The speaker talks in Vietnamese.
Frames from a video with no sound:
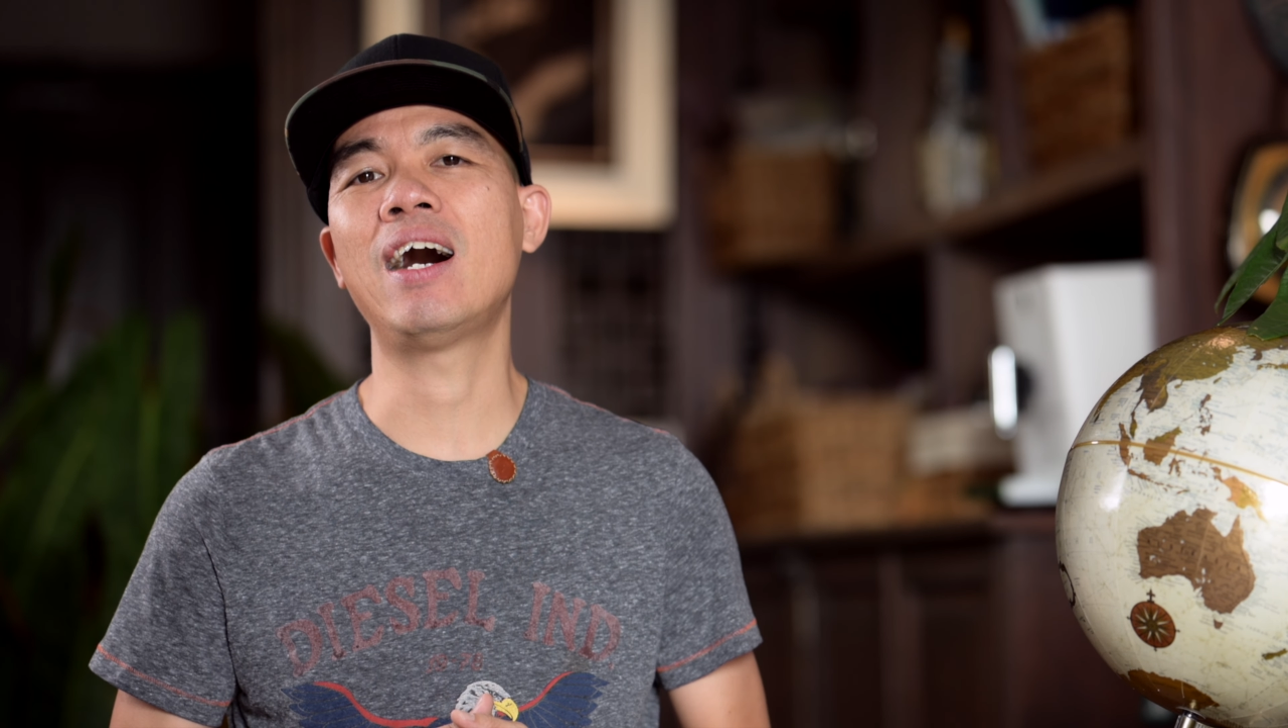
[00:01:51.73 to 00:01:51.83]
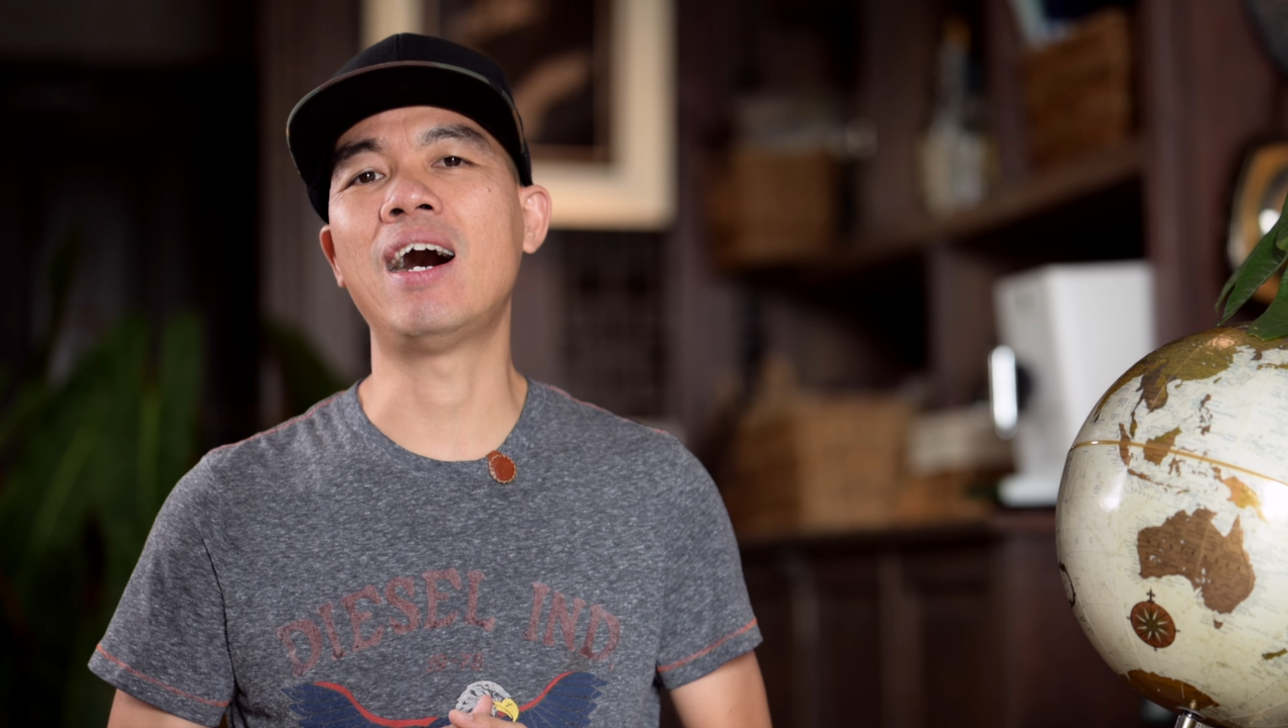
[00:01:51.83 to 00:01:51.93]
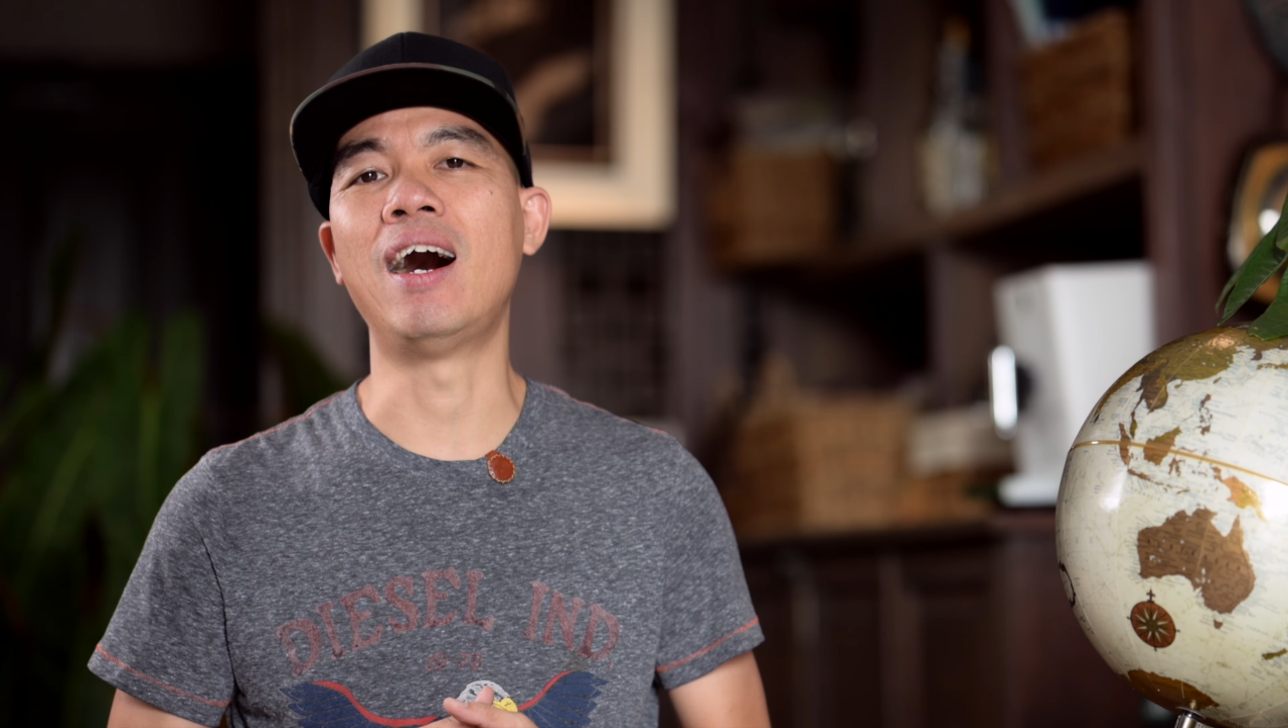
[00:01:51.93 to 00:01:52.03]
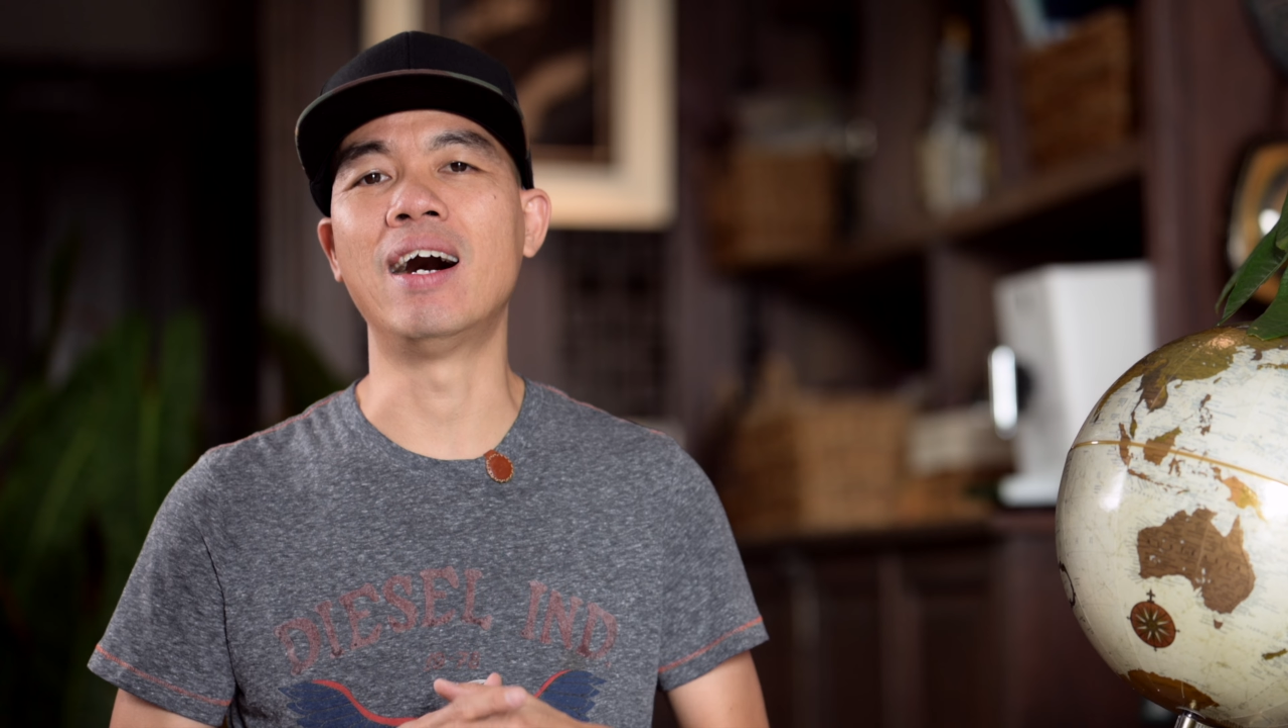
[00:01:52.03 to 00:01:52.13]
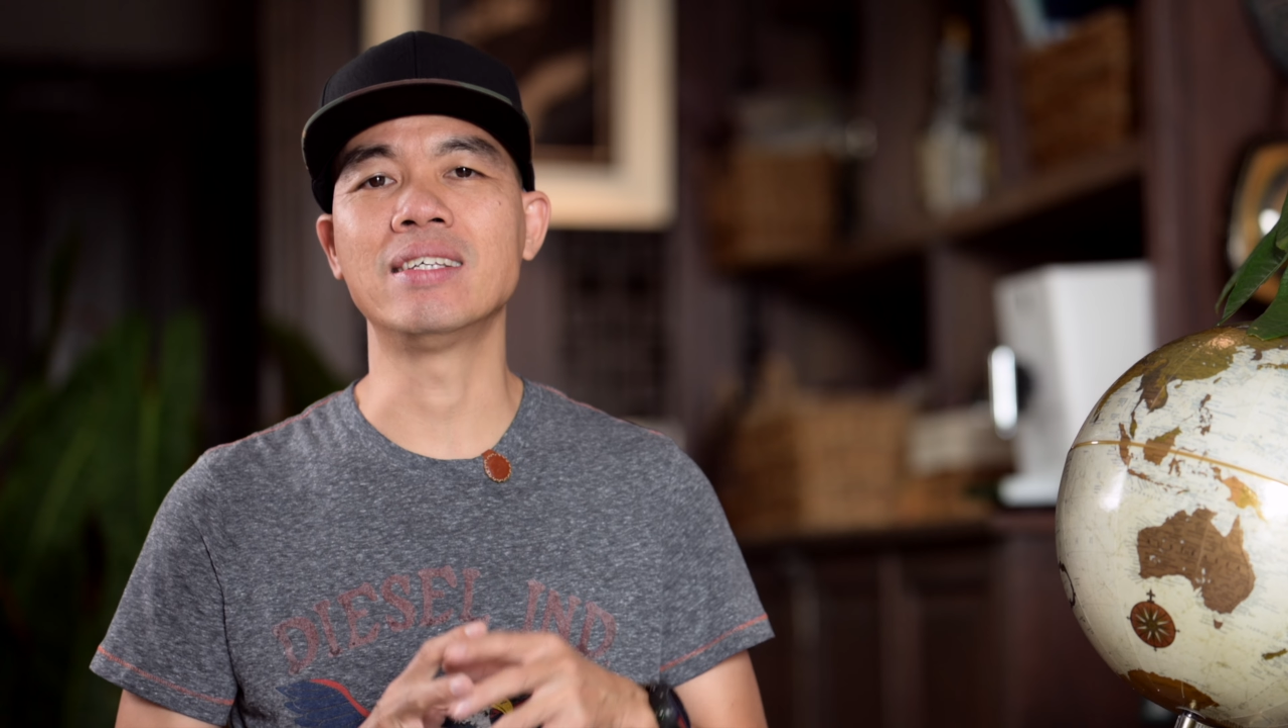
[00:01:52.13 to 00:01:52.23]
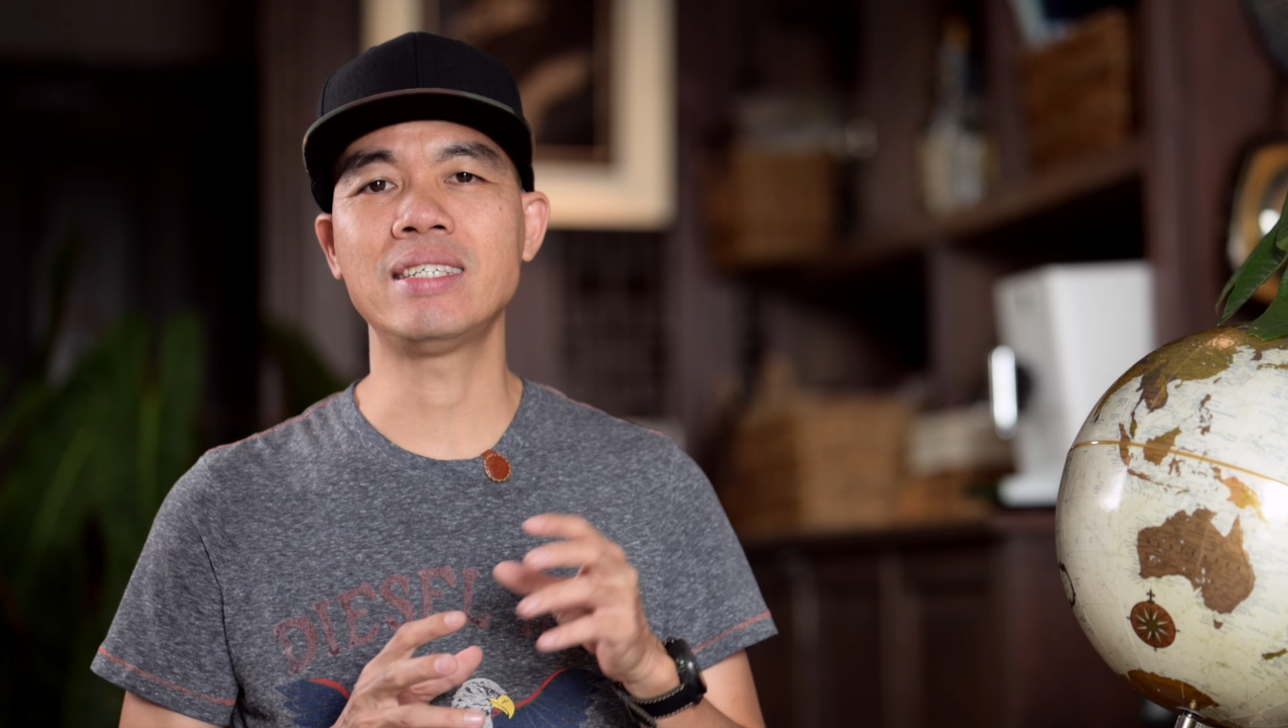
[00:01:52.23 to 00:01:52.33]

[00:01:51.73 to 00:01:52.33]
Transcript: ở